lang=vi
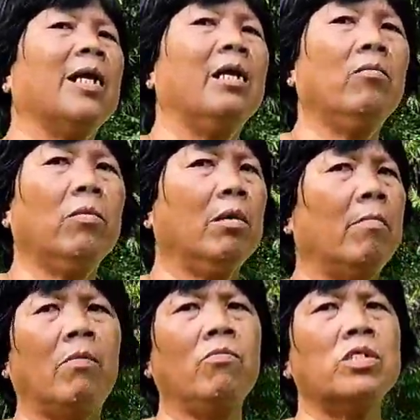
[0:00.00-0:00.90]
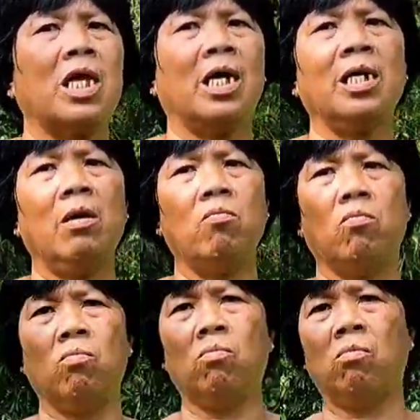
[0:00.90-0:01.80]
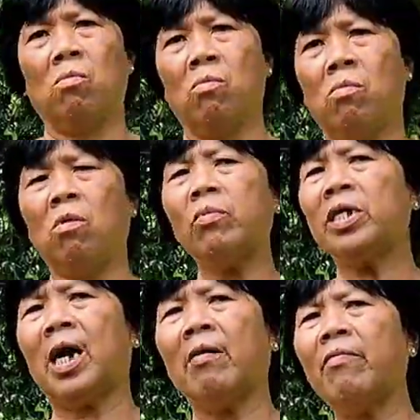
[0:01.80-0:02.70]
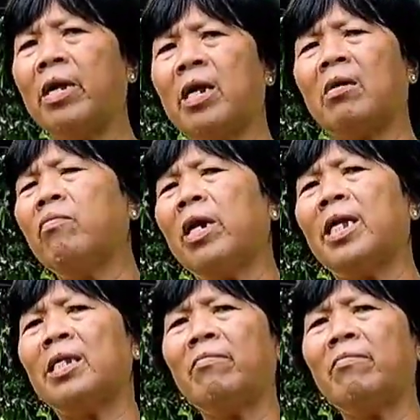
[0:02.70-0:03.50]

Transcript: lạnh lạnh luôn đó không có sợ đâu út đi chợ bia út ở đây